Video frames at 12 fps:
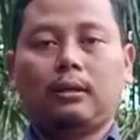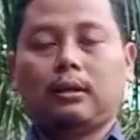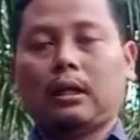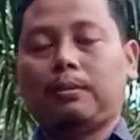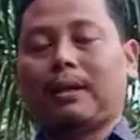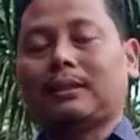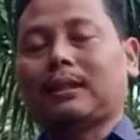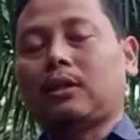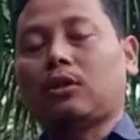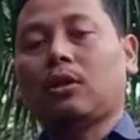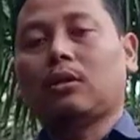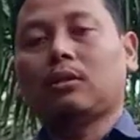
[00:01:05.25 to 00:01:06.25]
Dari masa
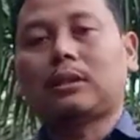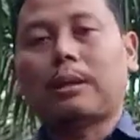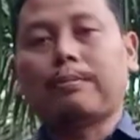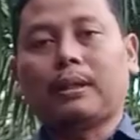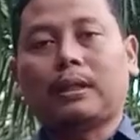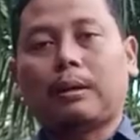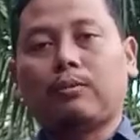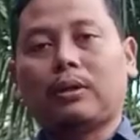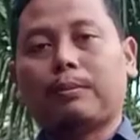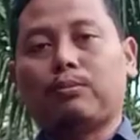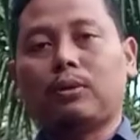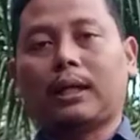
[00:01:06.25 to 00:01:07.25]
0 sampai 36
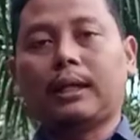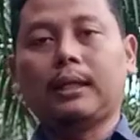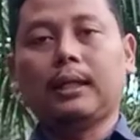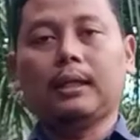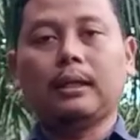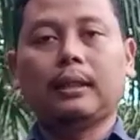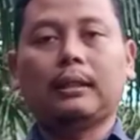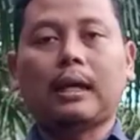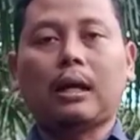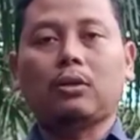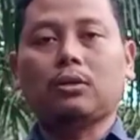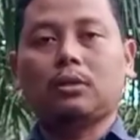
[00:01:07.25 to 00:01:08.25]
bulan ini
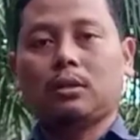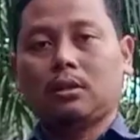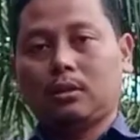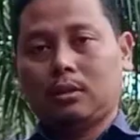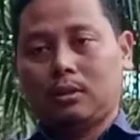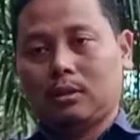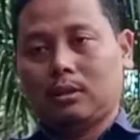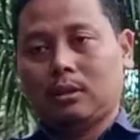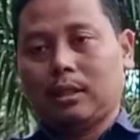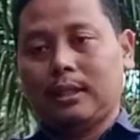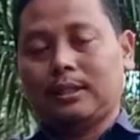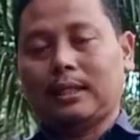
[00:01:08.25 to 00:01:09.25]
kita harus
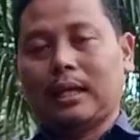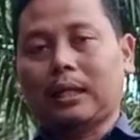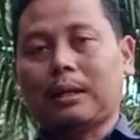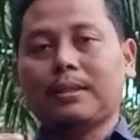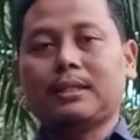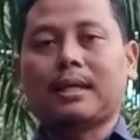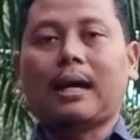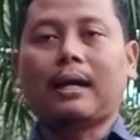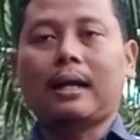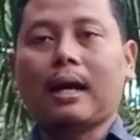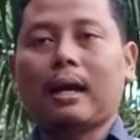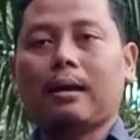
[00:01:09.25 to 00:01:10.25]
istilahnya
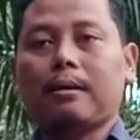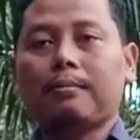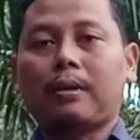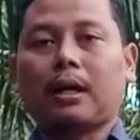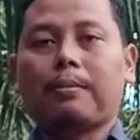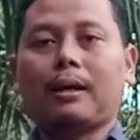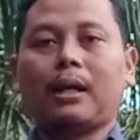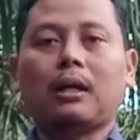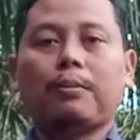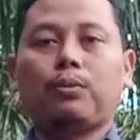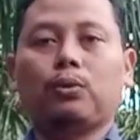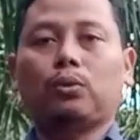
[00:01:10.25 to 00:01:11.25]
menjaga bagaimana
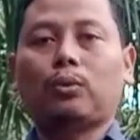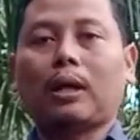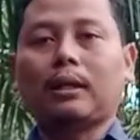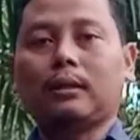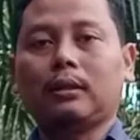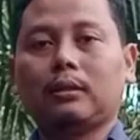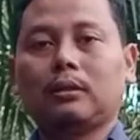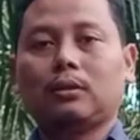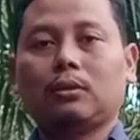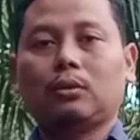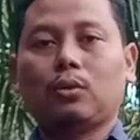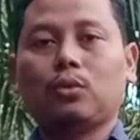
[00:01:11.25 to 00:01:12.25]
kebutuhan
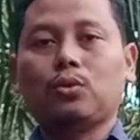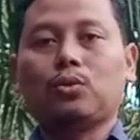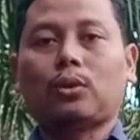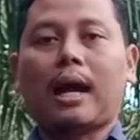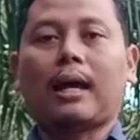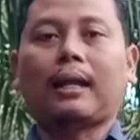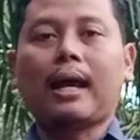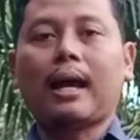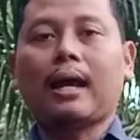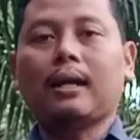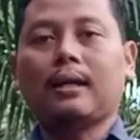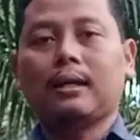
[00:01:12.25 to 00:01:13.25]
unsur
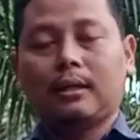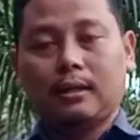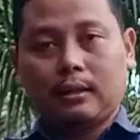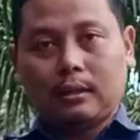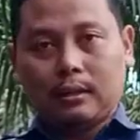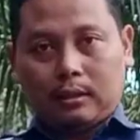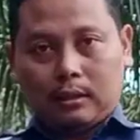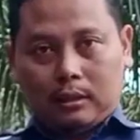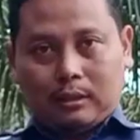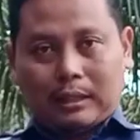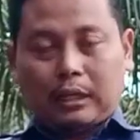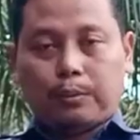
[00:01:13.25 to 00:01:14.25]
hara
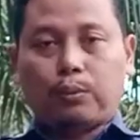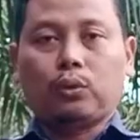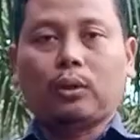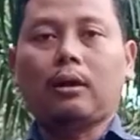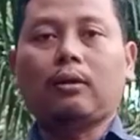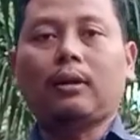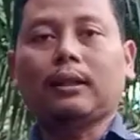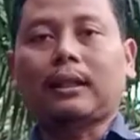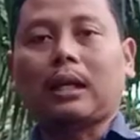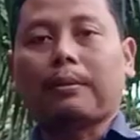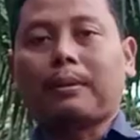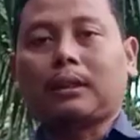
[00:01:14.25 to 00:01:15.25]
yang dibutuhkan oleh
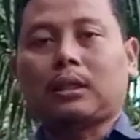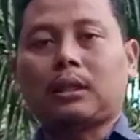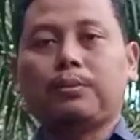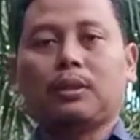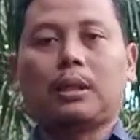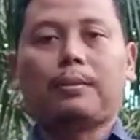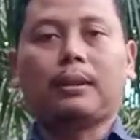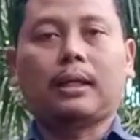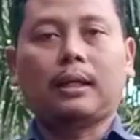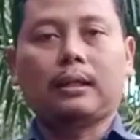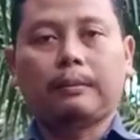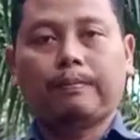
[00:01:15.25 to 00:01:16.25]
tanaman tersebut sahabat
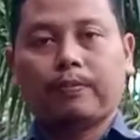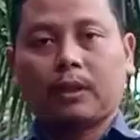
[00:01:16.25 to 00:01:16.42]
tani.